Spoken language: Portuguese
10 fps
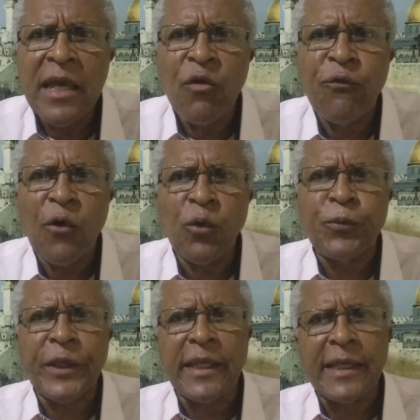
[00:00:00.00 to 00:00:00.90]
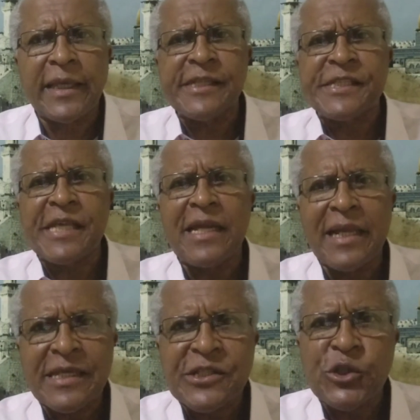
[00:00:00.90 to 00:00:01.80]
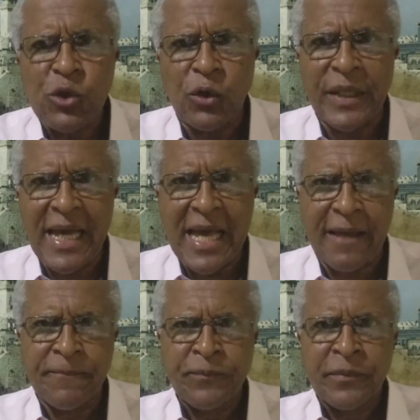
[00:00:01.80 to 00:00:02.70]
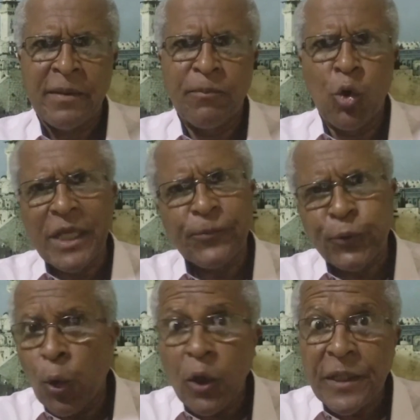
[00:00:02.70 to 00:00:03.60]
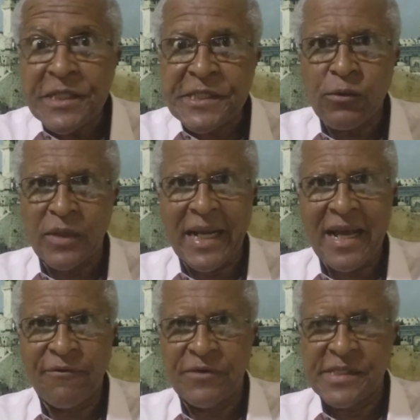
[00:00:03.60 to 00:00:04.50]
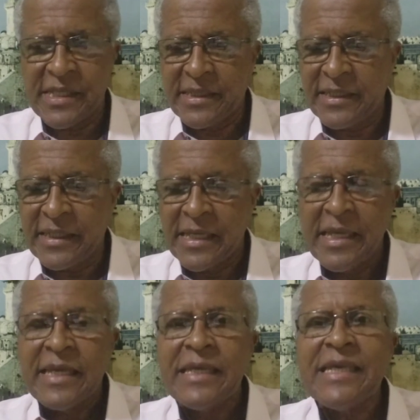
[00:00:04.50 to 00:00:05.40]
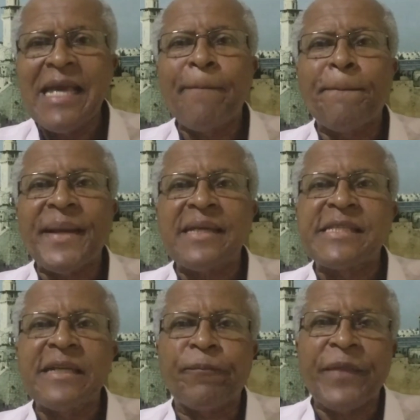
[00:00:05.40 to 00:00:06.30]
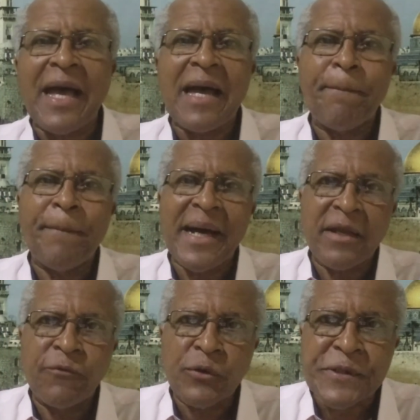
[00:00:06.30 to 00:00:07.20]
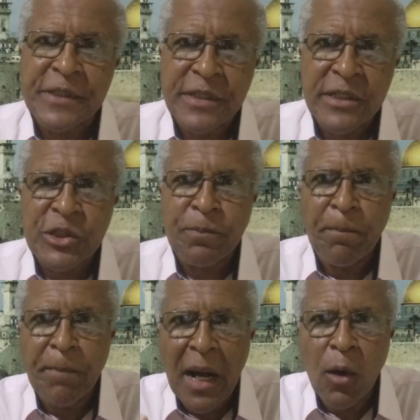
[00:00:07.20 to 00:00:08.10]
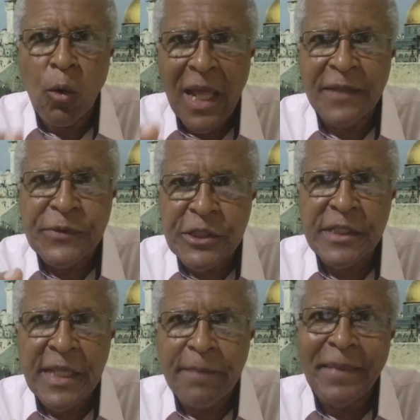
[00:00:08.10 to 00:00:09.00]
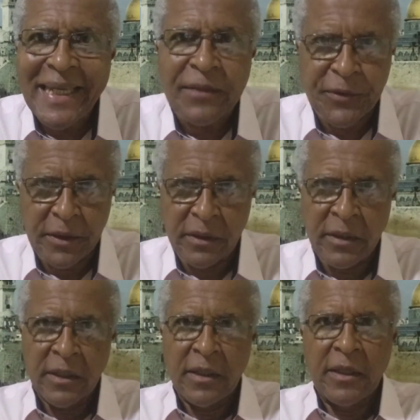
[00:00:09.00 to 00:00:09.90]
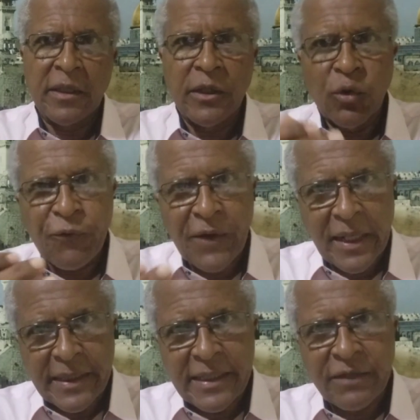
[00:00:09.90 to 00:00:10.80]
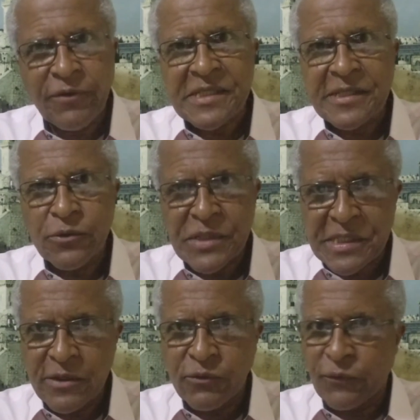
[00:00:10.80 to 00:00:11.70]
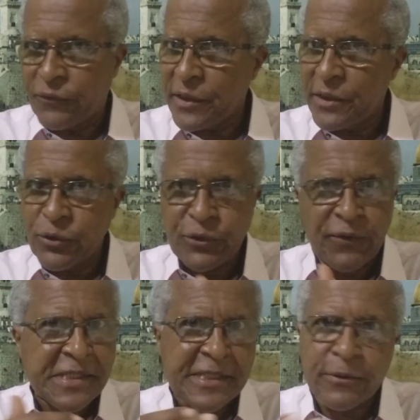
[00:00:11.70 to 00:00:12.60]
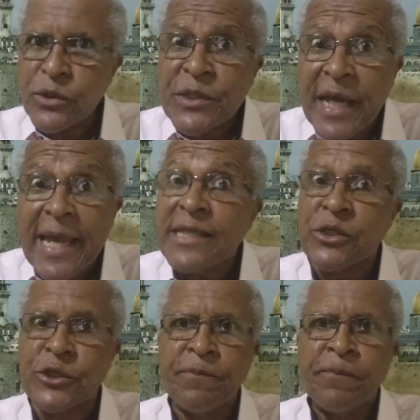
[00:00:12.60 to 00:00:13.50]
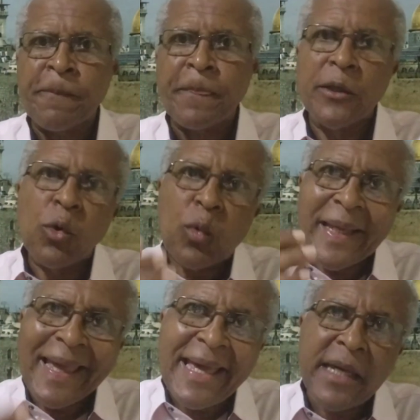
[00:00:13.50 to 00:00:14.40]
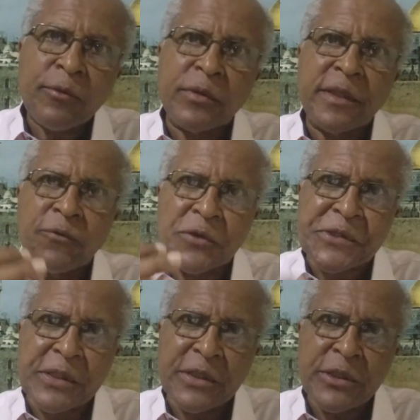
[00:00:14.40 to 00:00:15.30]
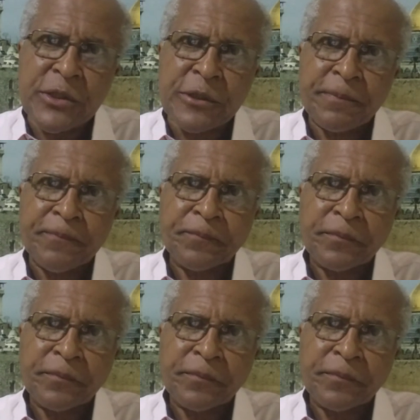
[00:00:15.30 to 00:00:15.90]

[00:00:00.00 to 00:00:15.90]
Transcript: Eu vou ter que selecionar, porque todas são graves aqui, e apresentar para vocês paulatinamente. Eu falei que vai ser uns cinco vídeos, vai ser uns 10. Eu quero que vocês